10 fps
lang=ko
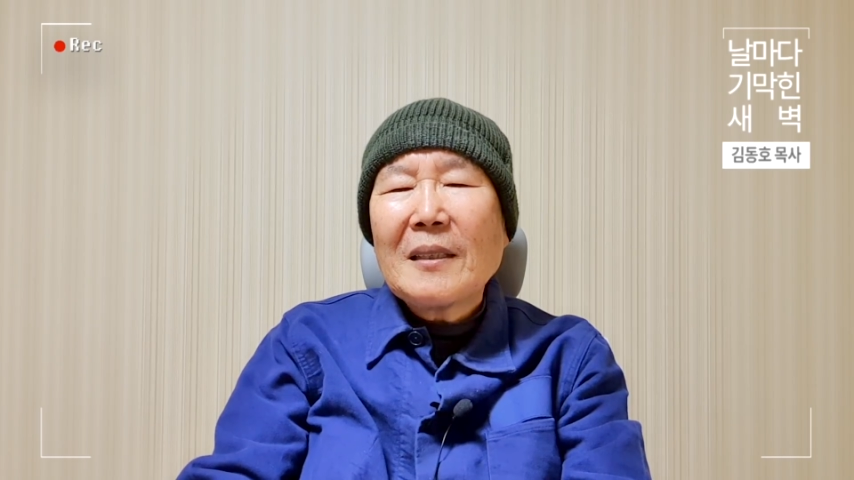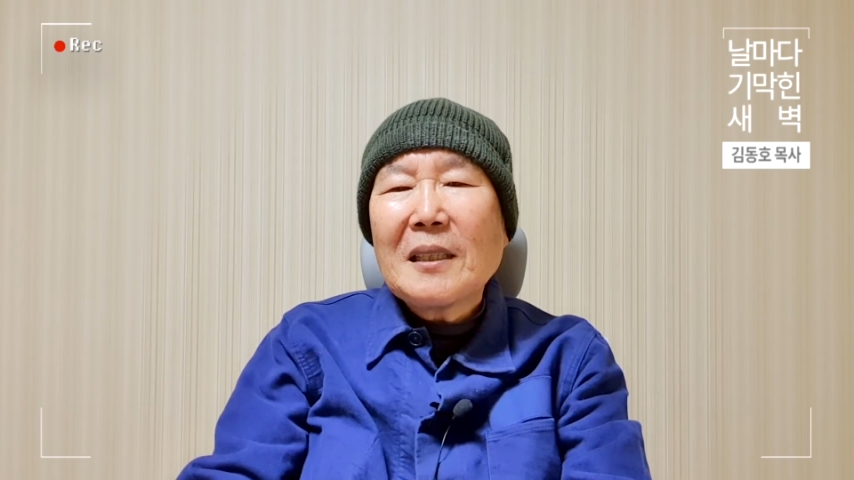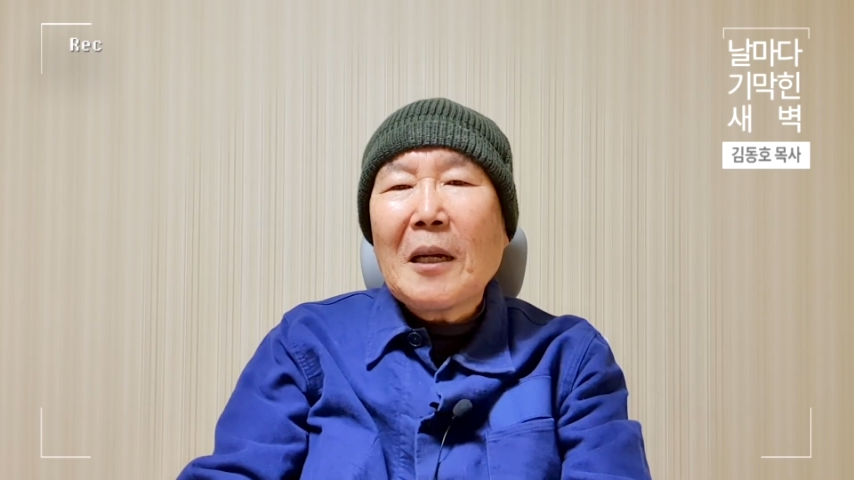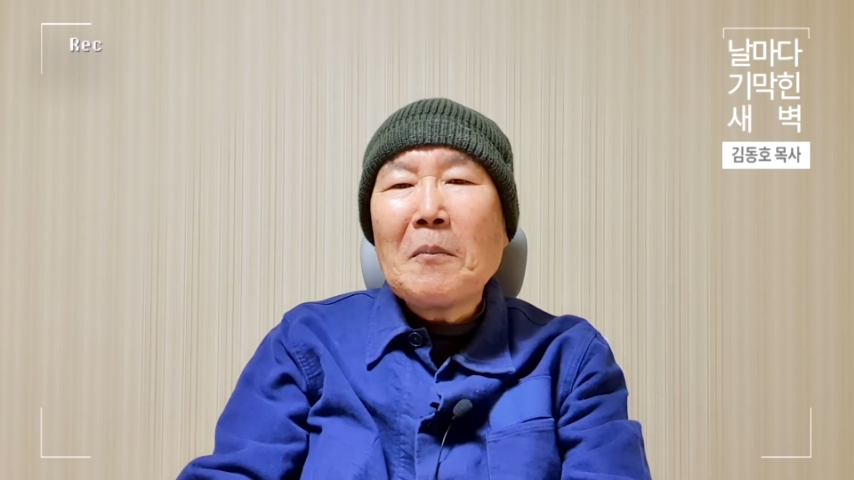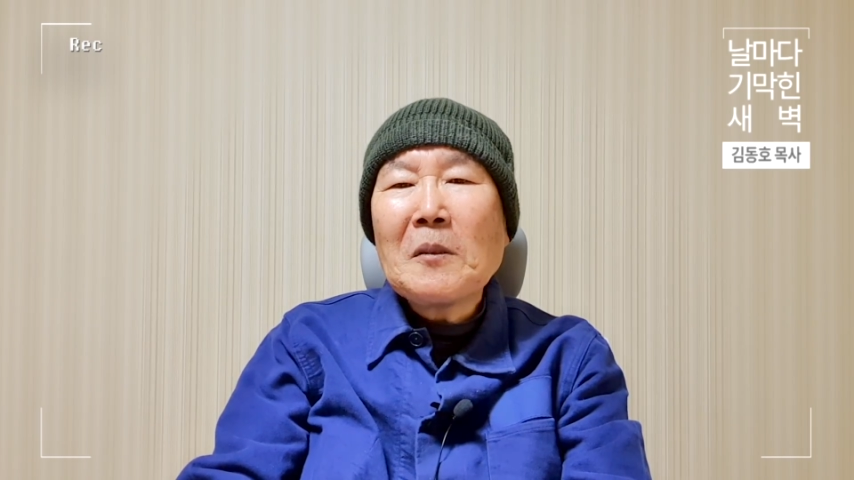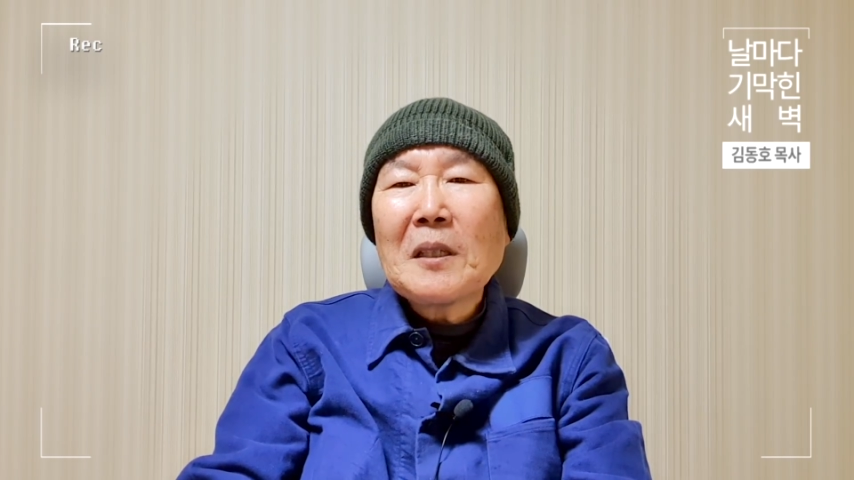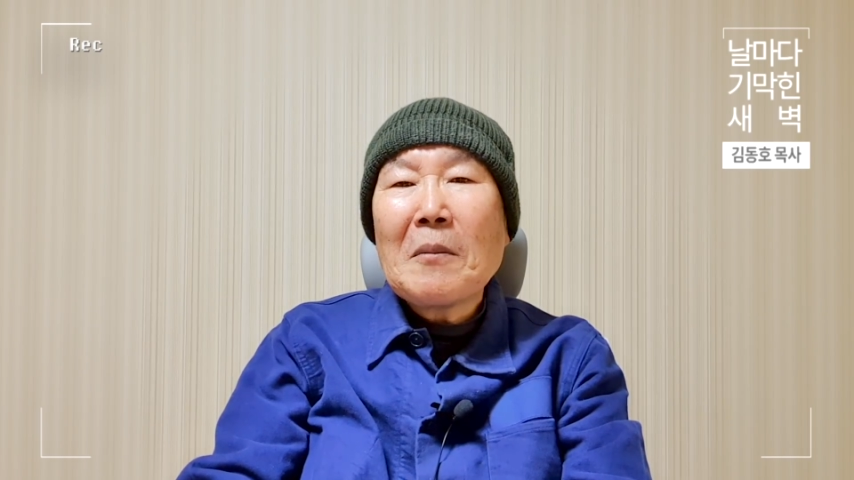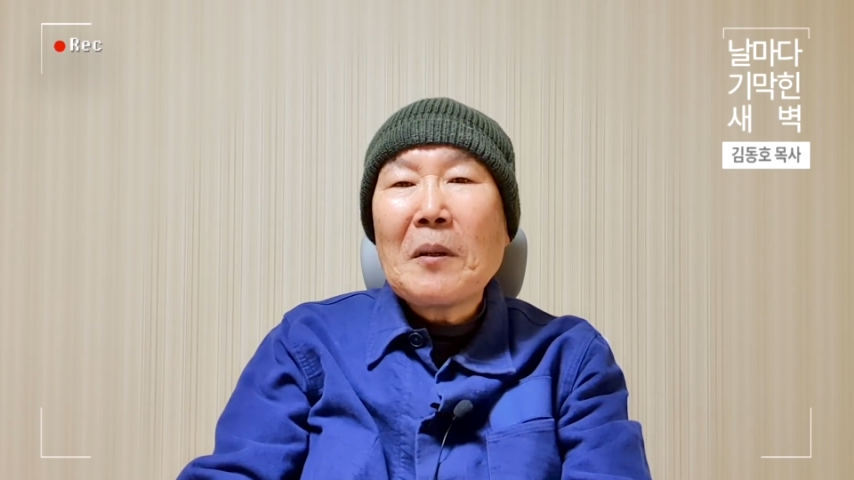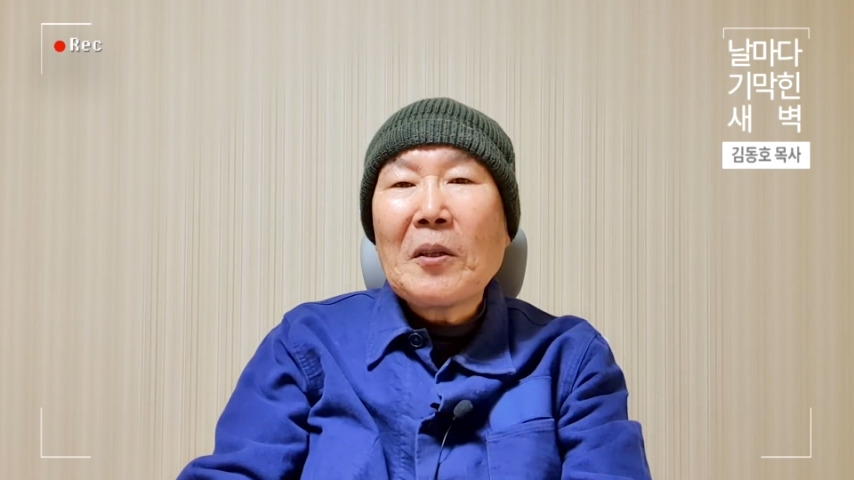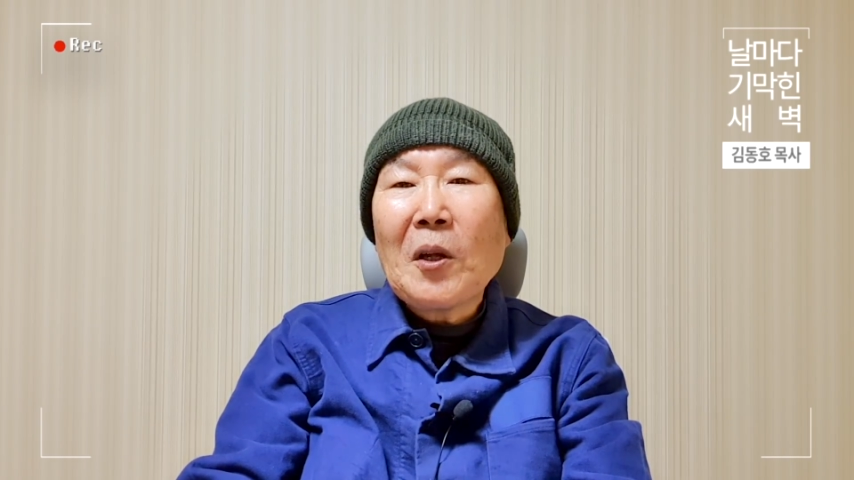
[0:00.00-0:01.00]
잘못
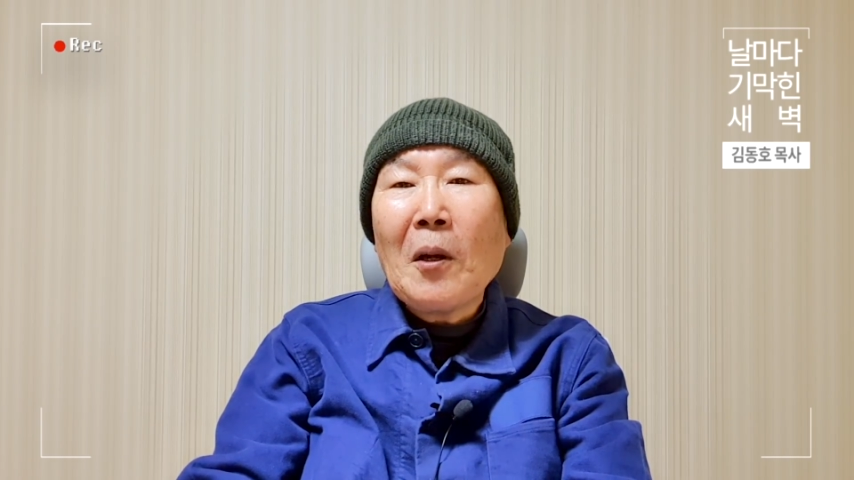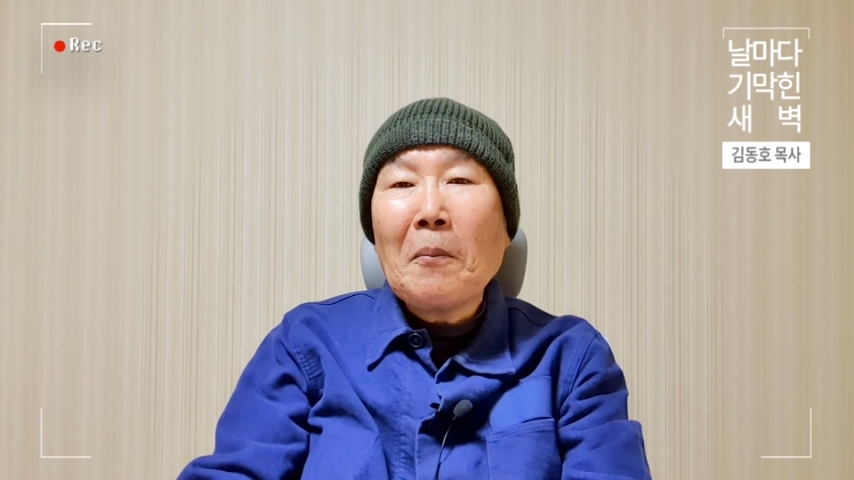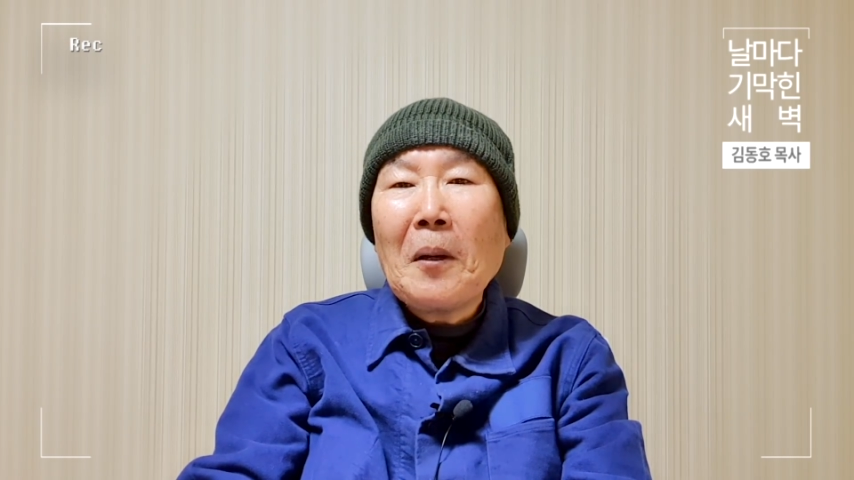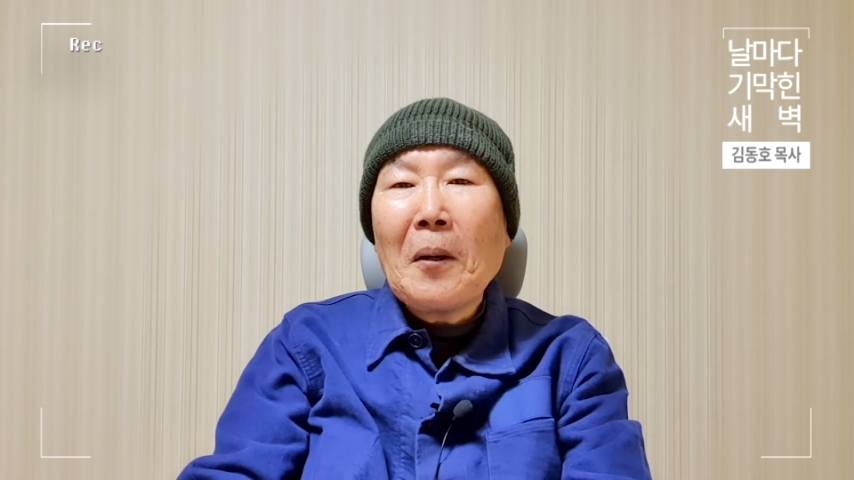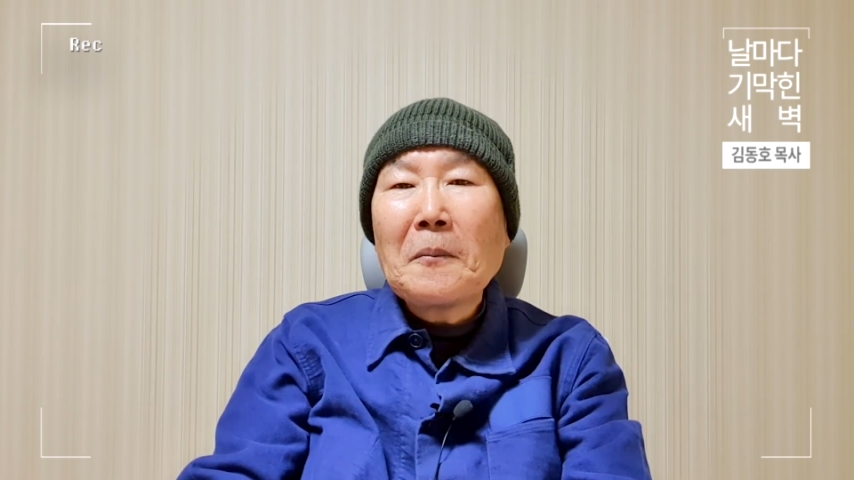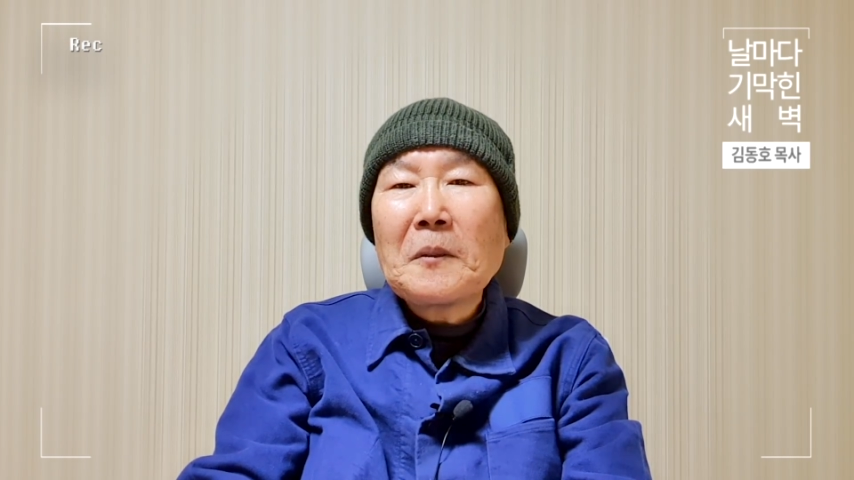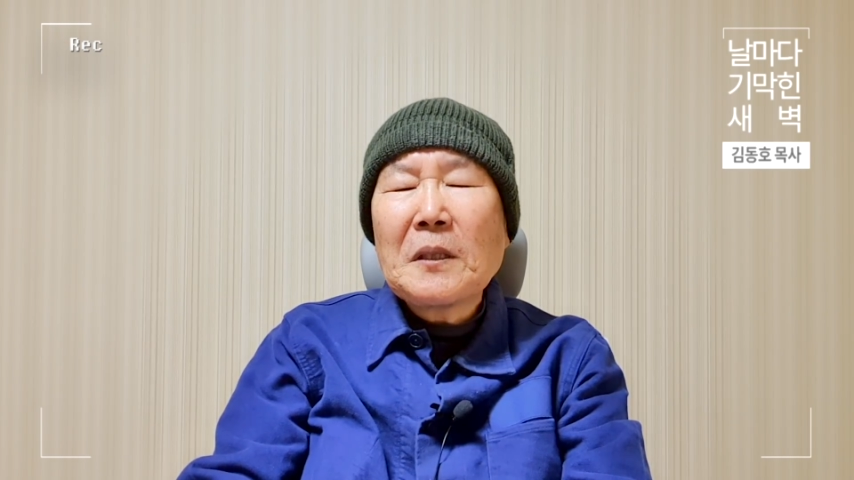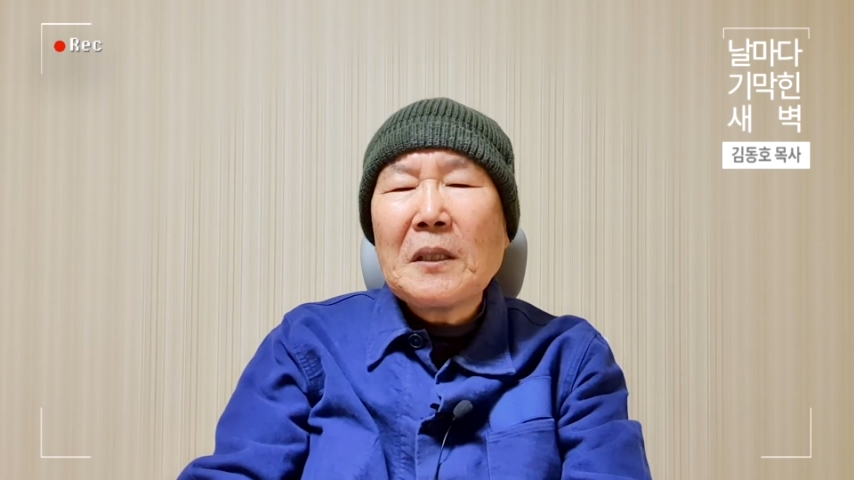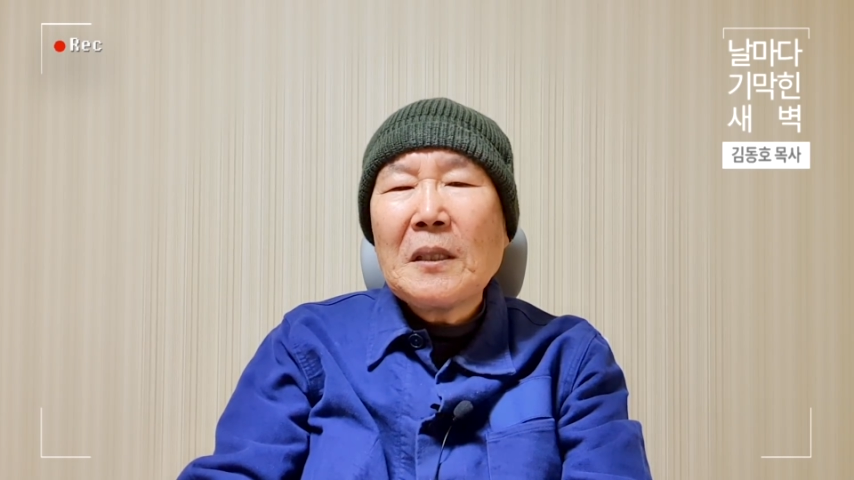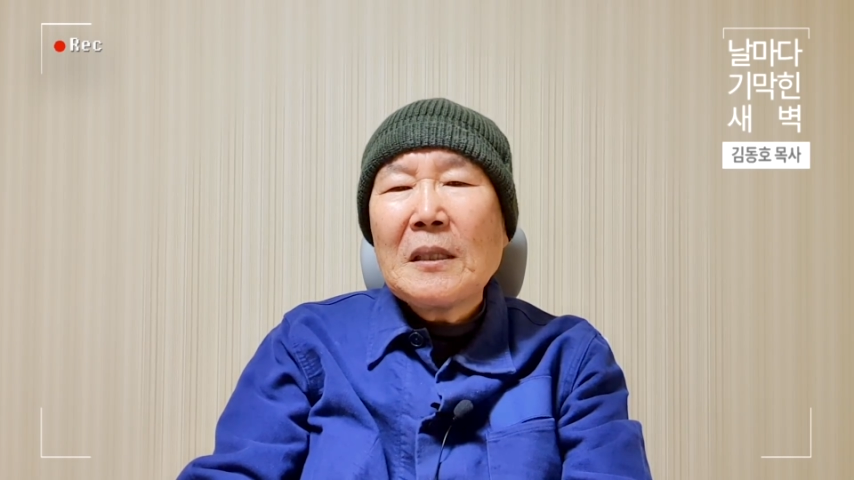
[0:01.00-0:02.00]
살면 열매
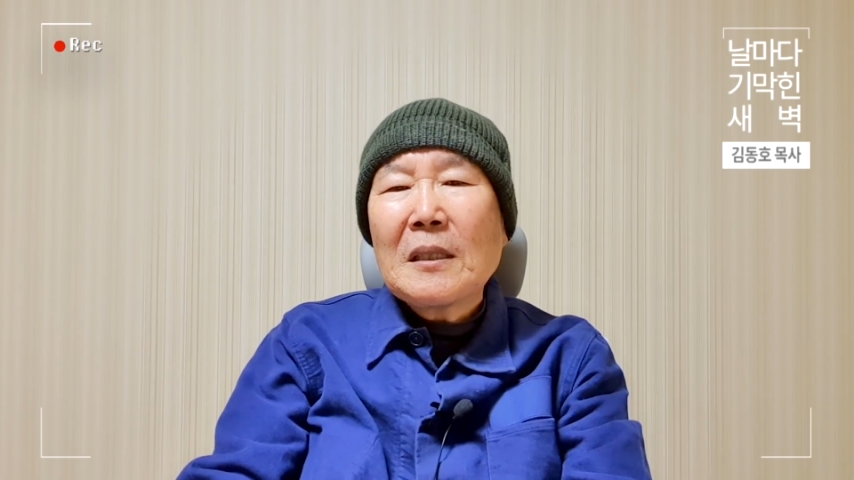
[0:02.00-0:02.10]
없이